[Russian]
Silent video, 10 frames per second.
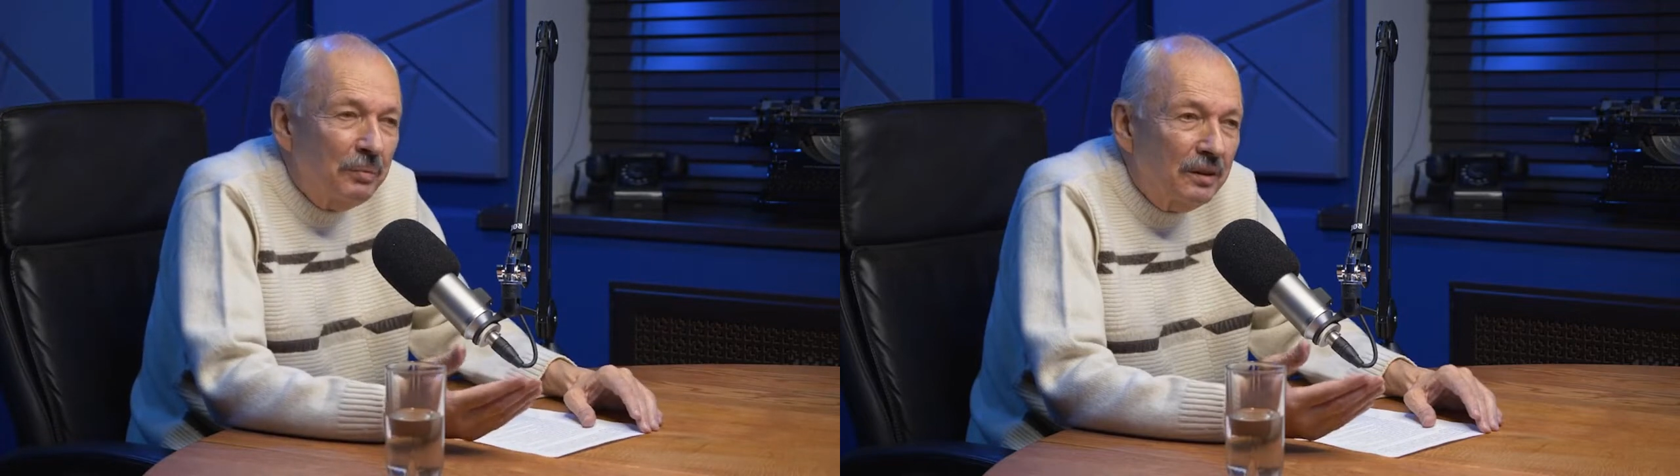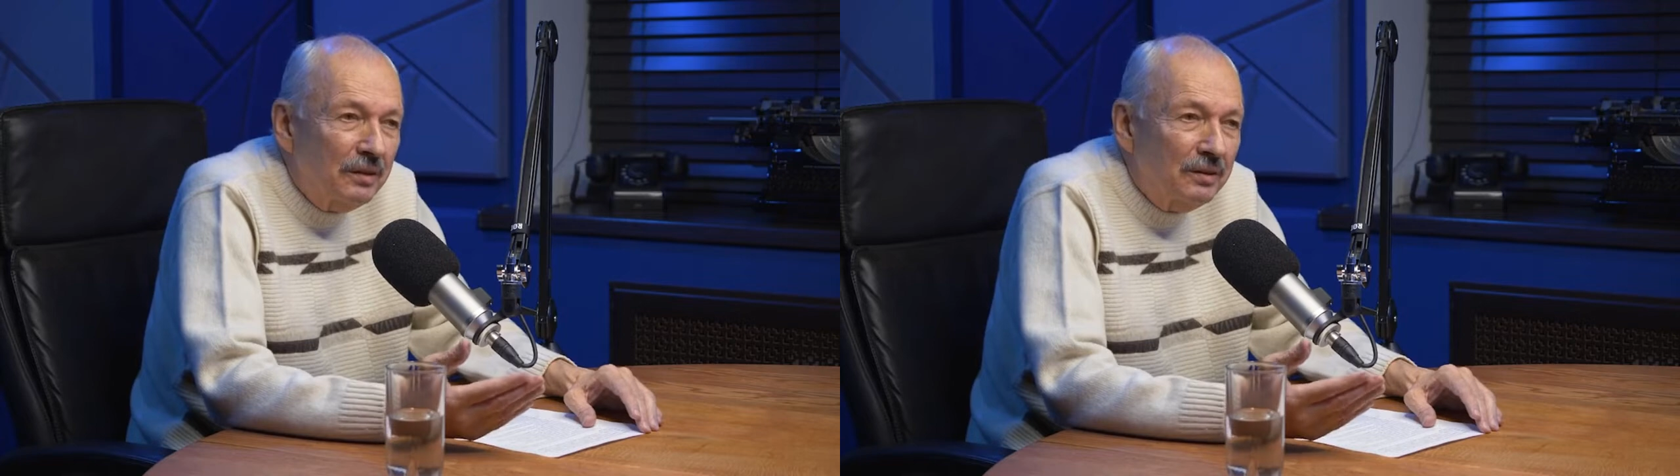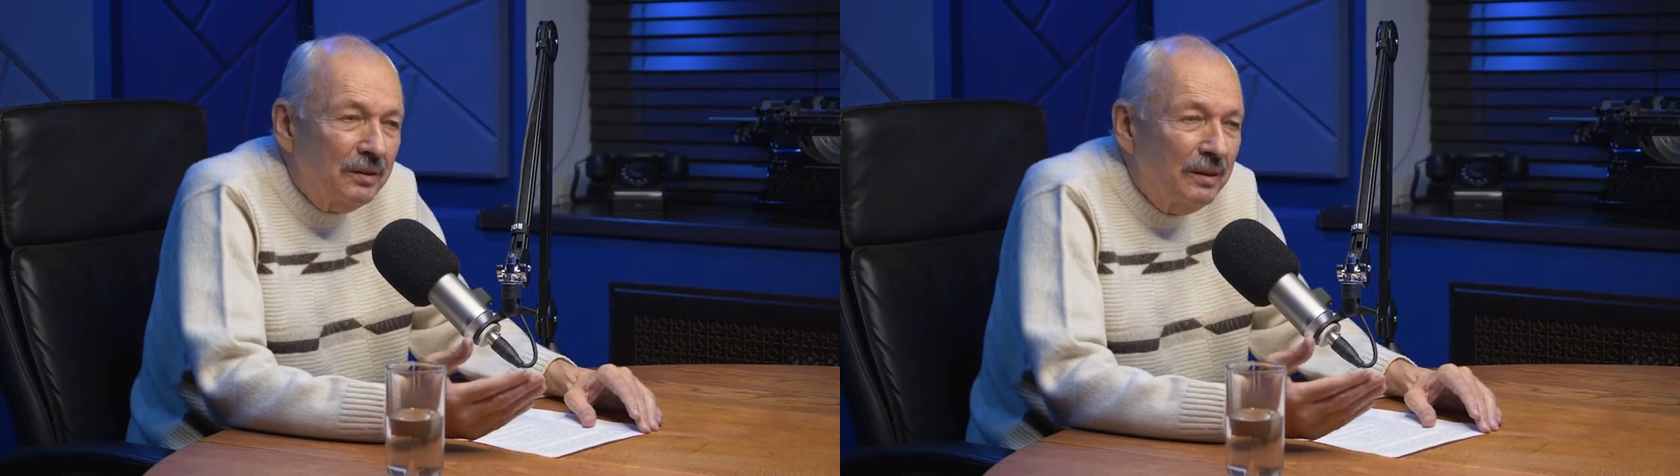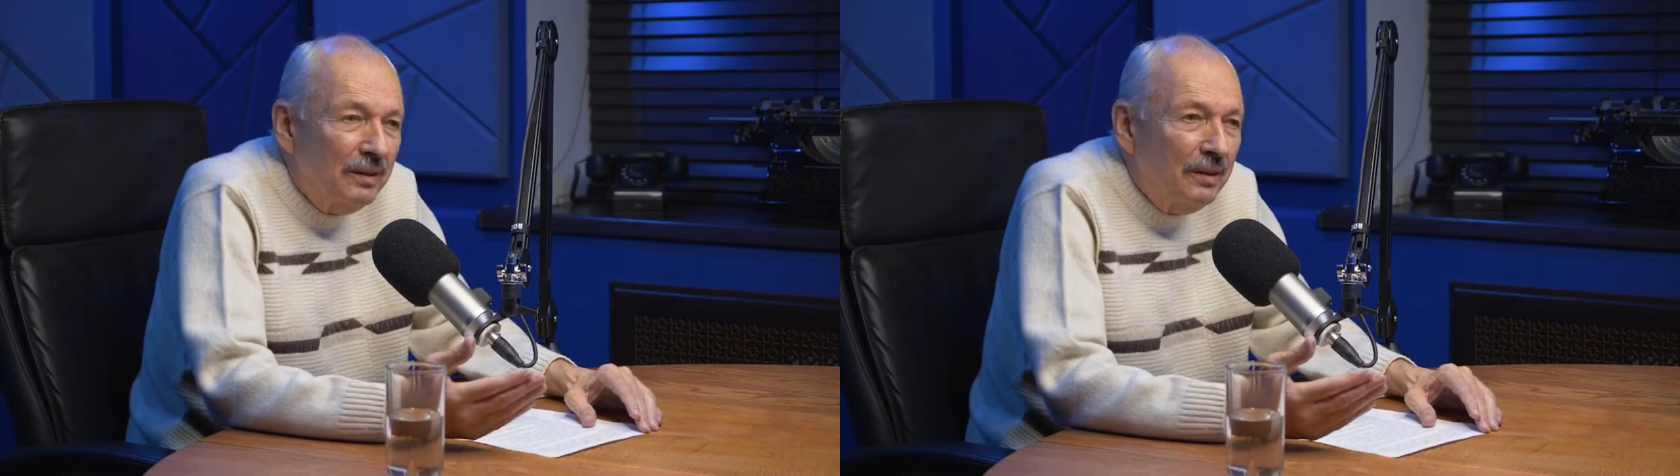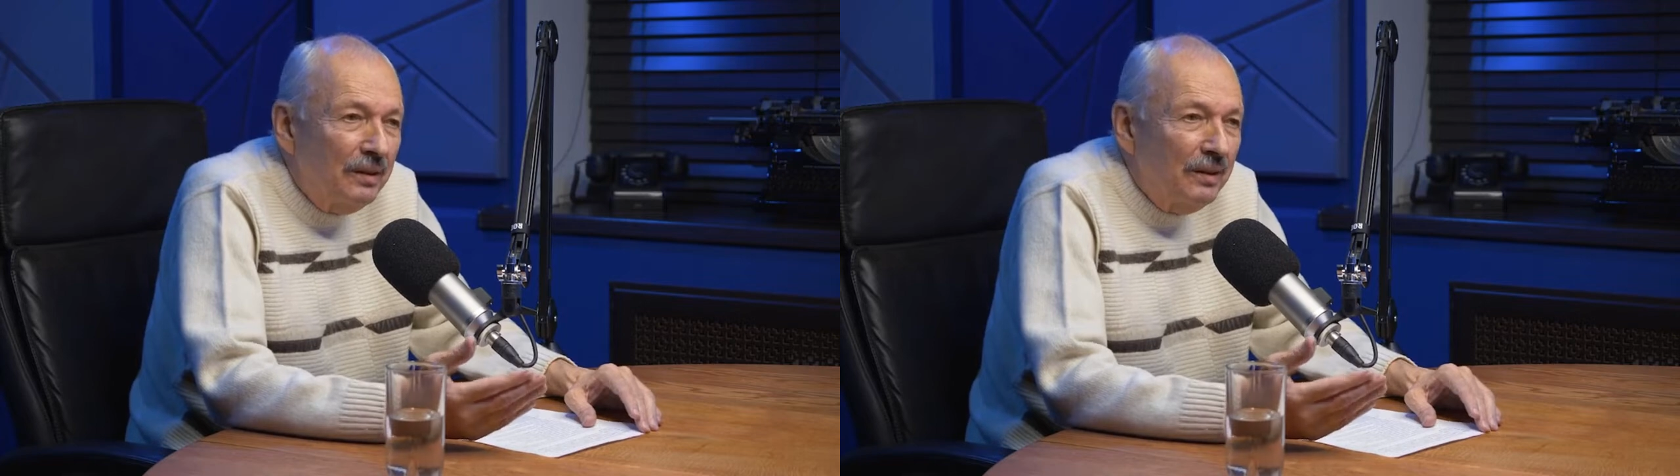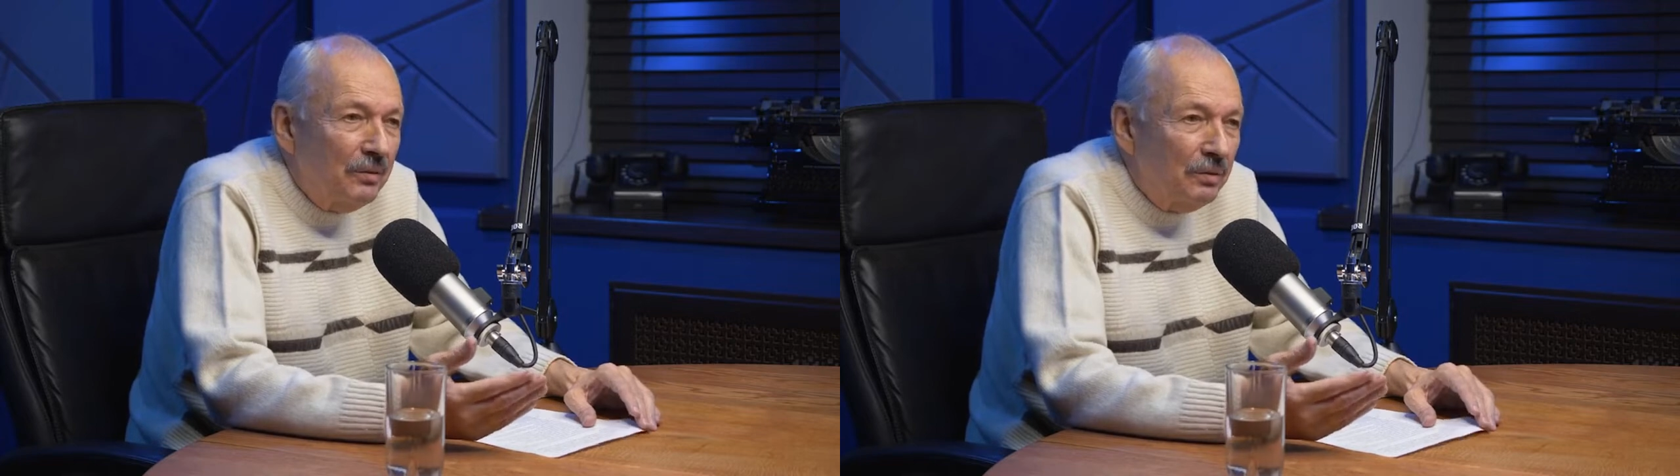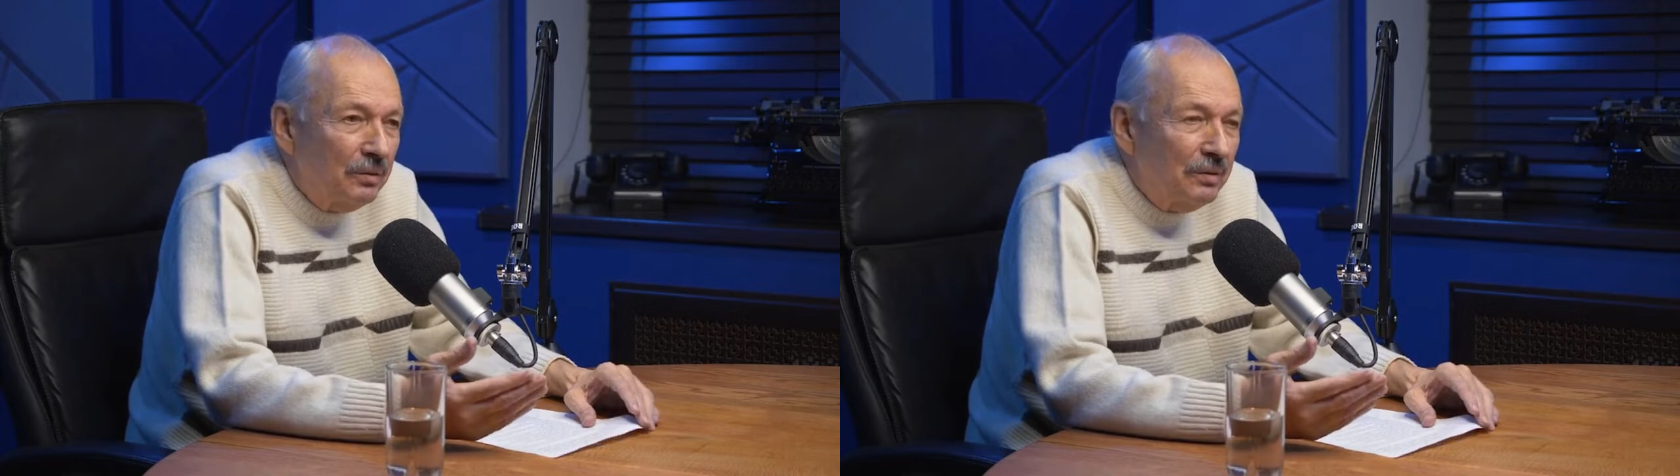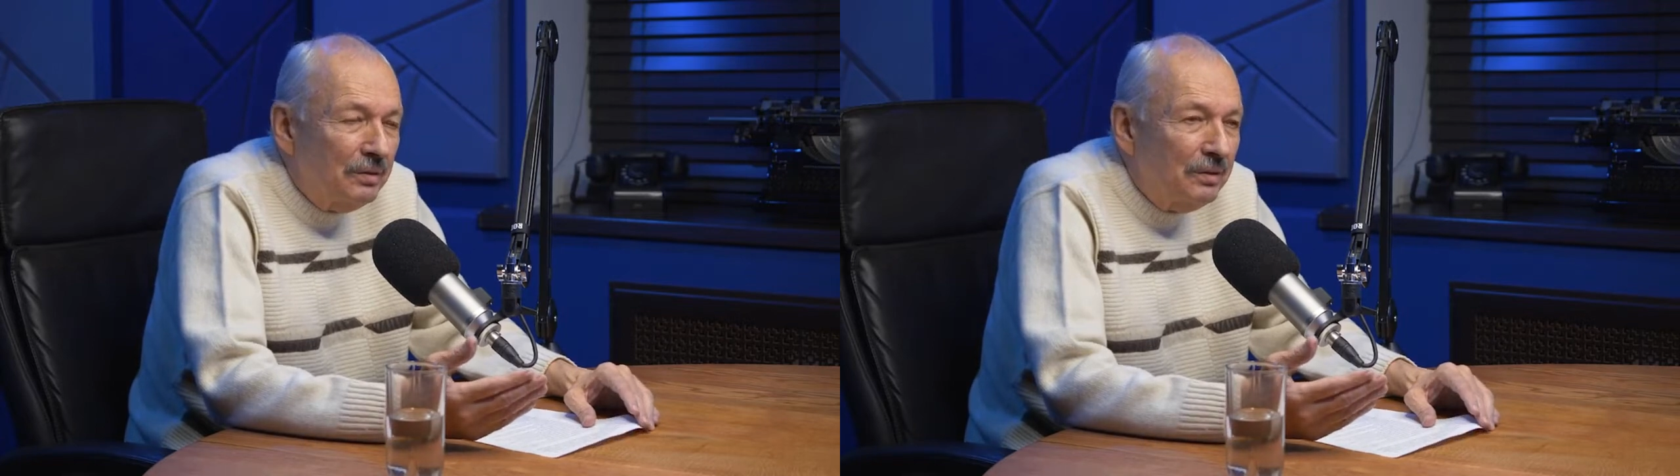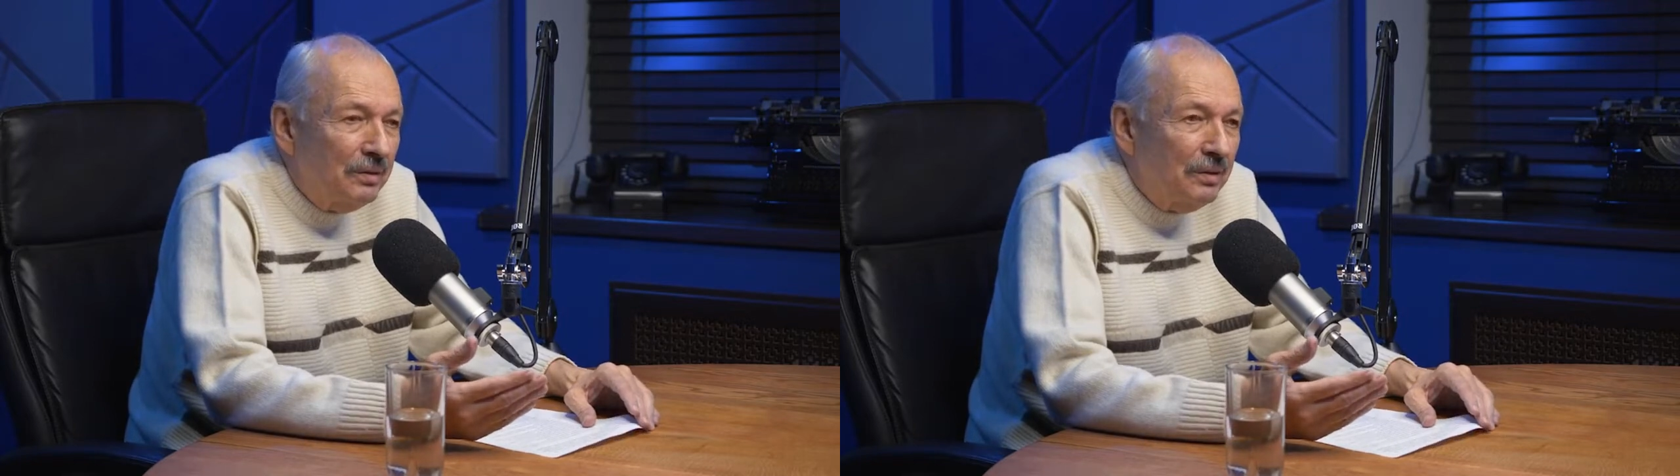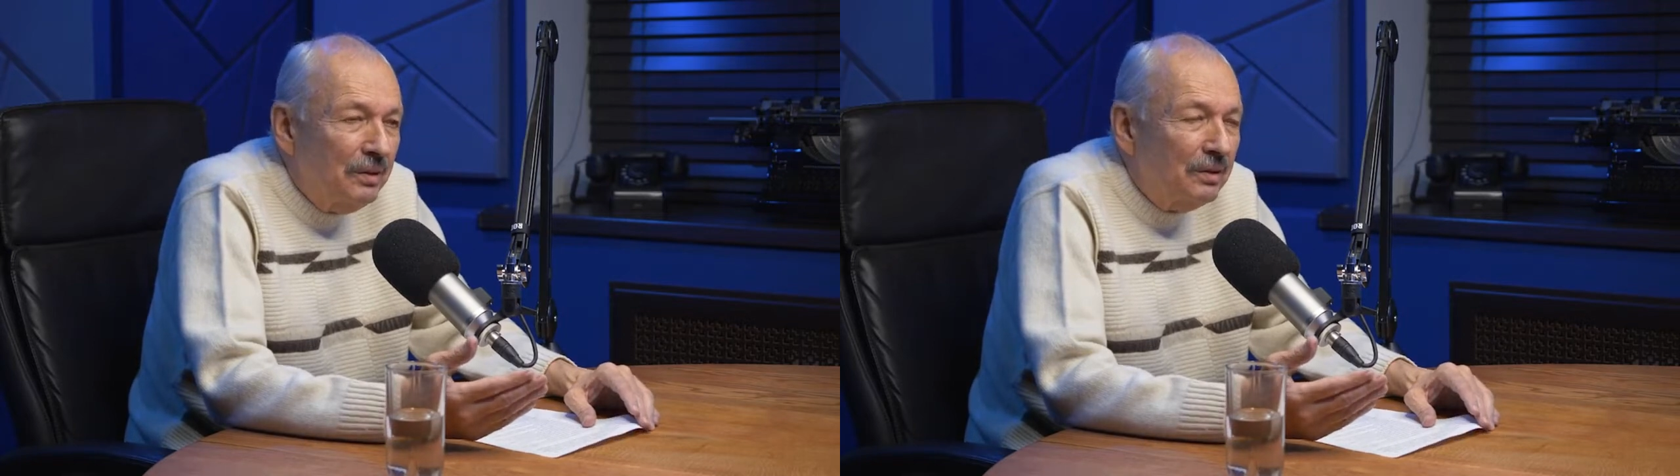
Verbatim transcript: проект. Вот, и даже